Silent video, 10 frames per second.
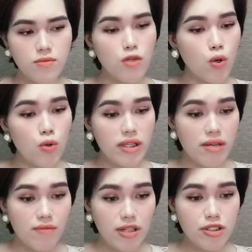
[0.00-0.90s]
Tôi cố tình
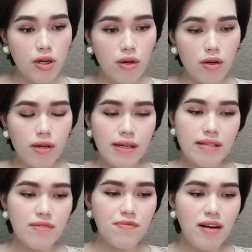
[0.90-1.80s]
pha trò
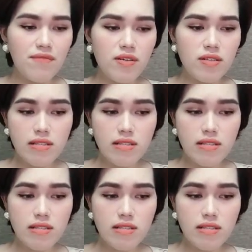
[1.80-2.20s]
để phá vỡ